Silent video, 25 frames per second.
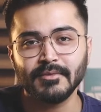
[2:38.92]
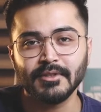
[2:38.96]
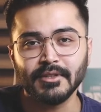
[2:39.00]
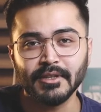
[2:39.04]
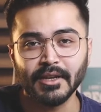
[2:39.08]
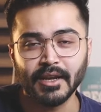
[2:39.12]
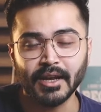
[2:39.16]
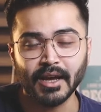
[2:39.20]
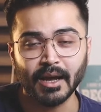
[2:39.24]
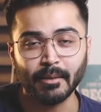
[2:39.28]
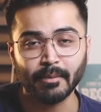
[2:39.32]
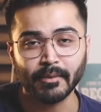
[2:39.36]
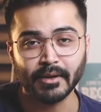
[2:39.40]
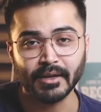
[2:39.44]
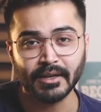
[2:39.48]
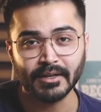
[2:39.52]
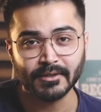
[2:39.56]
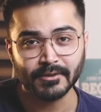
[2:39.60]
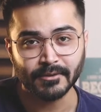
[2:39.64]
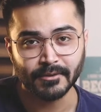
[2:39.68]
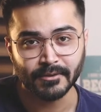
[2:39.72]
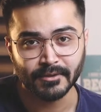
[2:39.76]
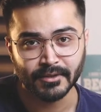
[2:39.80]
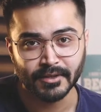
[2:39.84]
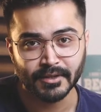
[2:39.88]
ये है आपके लिए
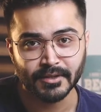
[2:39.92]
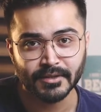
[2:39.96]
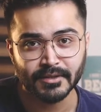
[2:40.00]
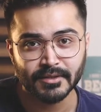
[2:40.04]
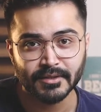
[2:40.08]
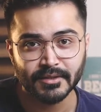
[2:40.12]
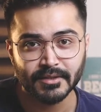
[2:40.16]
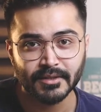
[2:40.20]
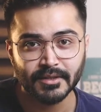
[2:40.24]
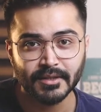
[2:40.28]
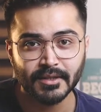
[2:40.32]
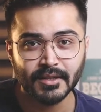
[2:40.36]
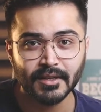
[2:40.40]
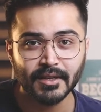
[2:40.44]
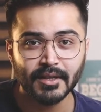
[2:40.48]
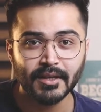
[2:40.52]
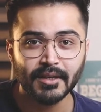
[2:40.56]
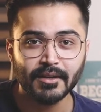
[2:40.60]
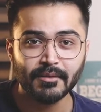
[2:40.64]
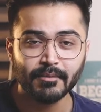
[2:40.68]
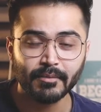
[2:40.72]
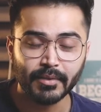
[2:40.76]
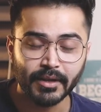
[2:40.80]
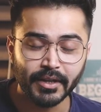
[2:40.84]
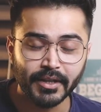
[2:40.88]
सोल्यूशन
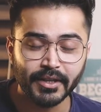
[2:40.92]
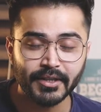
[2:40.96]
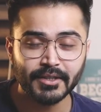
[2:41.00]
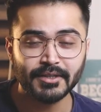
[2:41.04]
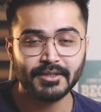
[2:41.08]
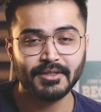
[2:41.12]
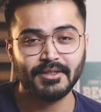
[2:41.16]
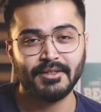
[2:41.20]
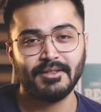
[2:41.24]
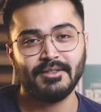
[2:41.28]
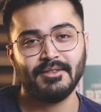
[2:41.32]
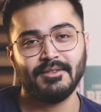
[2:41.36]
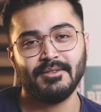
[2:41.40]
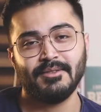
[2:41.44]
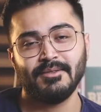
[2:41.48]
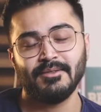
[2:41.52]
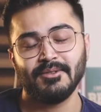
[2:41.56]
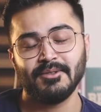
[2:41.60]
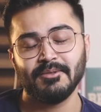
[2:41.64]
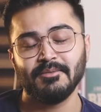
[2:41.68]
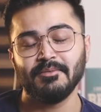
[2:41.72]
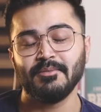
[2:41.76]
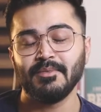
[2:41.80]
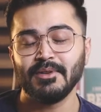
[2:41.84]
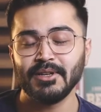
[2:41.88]
प्लीज़
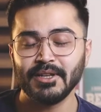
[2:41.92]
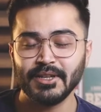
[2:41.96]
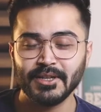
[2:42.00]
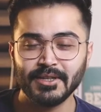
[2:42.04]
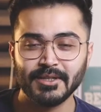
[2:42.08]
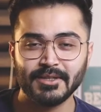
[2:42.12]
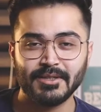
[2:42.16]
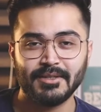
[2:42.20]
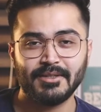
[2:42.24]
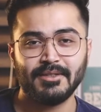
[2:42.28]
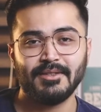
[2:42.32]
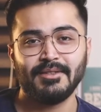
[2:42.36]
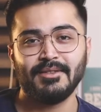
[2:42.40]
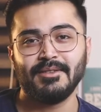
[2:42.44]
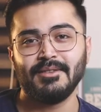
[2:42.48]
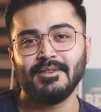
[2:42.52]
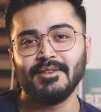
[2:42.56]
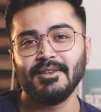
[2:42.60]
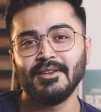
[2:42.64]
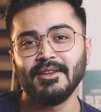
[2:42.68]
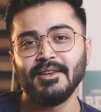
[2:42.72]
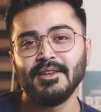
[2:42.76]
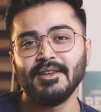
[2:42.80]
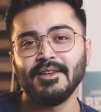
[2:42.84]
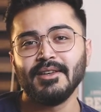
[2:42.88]
प्लीज़
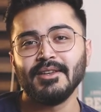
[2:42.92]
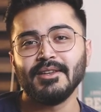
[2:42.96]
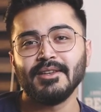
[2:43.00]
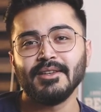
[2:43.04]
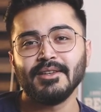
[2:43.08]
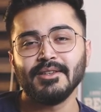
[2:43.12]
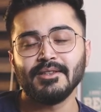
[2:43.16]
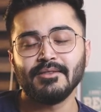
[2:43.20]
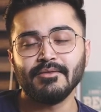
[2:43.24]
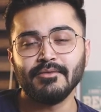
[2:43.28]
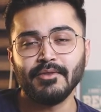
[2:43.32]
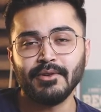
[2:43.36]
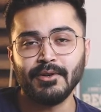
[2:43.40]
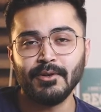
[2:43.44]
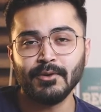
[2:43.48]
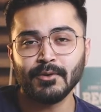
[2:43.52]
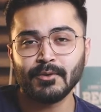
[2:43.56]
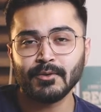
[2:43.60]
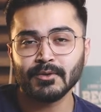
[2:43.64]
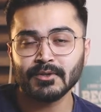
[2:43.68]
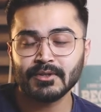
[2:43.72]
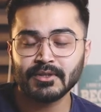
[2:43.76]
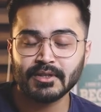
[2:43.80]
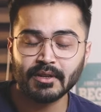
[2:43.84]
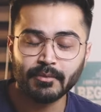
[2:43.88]
इस वीडियो
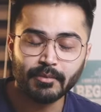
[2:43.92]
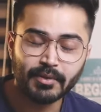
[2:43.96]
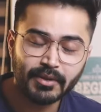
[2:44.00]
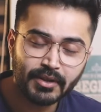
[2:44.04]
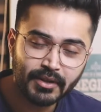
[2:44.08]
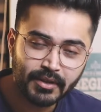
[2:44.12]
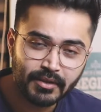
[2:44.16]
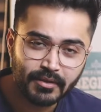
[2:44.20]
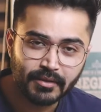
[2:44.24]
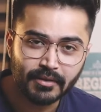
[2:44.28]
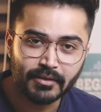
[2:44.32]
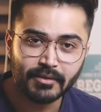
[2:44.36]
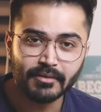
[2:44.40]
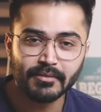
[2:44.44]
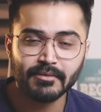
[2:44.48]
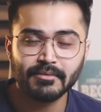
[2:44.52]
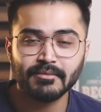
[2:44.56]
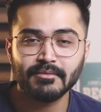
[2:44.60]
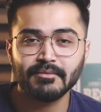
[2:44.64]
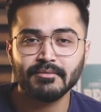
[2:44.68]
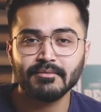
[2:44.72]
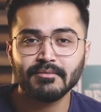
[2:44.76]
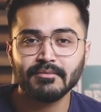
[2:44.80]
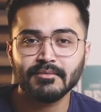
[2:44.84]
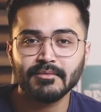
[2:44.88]
को सभी
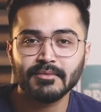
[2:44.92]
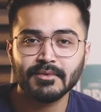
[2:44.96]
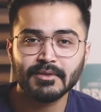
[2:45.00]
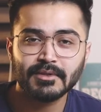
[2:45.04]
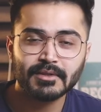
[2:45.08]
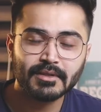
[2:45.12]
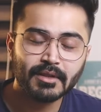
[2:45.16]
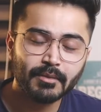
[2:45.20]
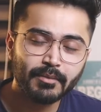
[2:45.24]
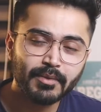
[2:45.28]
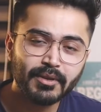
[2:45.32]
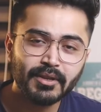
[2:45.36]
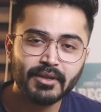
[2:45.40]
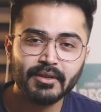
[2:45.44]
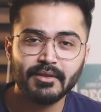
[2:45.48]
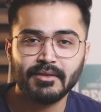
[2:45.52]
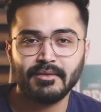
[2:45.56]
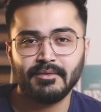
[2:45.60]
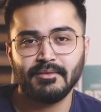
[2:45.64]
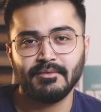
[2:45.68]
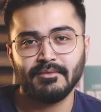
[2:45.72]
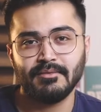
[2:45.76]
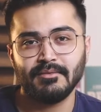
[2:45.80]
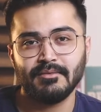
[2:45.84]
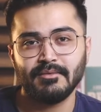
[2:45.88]
सभी
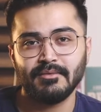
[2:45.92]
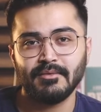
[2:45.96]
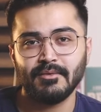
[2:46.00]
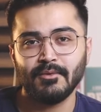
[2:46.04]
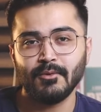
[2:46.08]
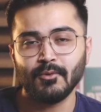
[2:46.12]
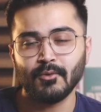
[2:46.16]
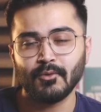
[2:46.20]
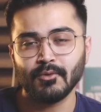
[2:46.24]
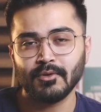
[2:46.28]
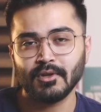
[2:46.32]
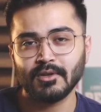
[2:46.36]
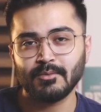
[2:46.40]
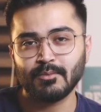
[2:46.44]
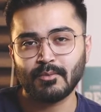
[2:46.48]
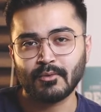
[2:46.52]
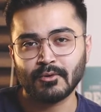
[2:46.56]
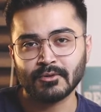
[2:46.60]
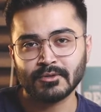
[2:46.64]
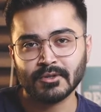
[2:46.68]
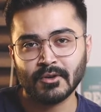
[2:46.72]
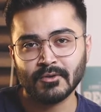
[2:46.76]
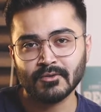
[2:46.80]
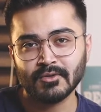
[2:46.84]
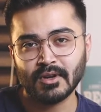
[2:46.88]
लोगों तक
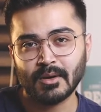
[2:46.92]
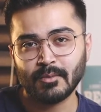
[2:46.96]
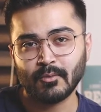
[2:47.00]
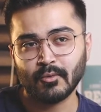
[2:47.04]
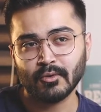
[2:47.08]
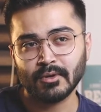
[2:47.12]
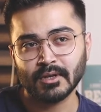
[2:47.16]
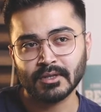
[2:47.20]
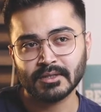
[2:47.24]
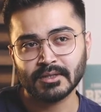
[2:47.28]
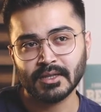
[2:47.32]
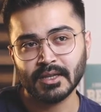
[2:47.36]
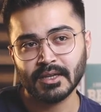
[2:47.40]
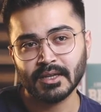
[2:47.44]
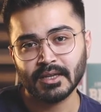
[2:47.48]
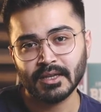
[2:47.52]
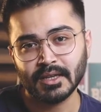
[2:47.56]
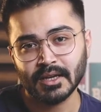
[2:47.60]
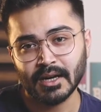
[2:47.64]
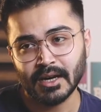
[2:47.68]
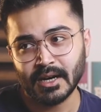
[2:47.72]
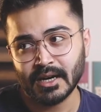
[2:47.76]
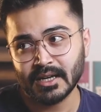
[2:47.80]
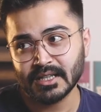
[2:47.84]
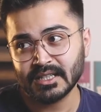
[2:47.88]
पहुंचाओ जो आपको लगता है
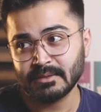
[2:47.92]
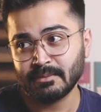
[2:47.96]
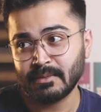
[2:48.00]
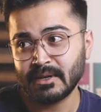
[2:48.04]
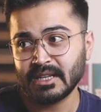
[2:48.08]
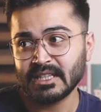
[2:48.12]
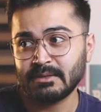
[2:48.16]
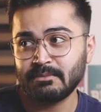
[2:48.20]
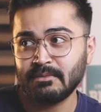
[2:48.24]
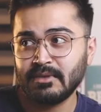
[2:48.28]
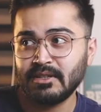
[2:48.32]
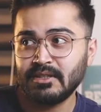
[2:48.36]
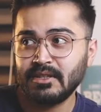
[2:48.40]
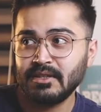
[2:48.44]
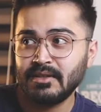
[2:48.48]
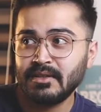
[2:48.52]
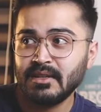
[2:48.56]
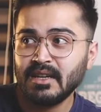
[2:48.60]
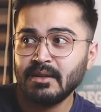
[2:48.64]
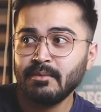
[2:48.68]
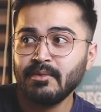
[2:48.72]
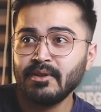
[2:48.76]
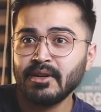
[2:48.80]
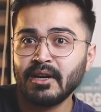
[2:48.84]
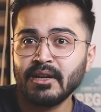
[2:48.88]
कि आसपास में
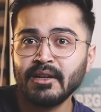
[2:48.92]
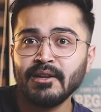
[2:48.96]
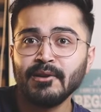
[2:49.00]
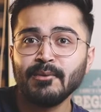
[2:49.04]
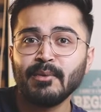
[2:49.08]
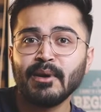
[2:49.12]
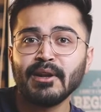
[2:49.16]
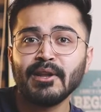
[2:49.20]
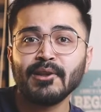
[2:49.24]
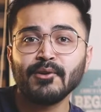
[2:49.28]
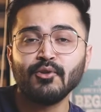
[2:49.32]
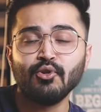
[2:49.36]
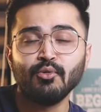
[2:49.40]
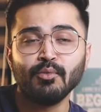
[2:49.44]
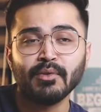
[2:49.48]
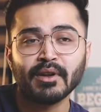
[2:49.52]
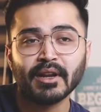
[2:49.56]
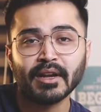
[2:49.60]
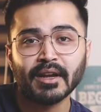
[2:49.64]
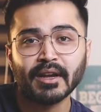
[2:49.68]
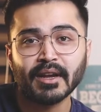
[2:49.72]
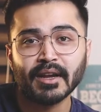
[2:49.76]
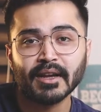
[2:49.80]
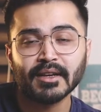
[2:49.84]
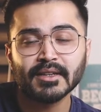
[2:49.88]
जितने भी अली बने घूम
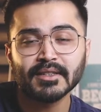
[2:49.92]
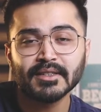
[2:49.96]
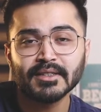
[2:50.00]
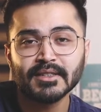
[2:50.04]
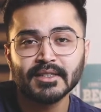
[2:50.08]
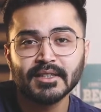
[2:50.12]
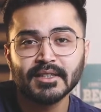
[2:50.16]
रहे हैं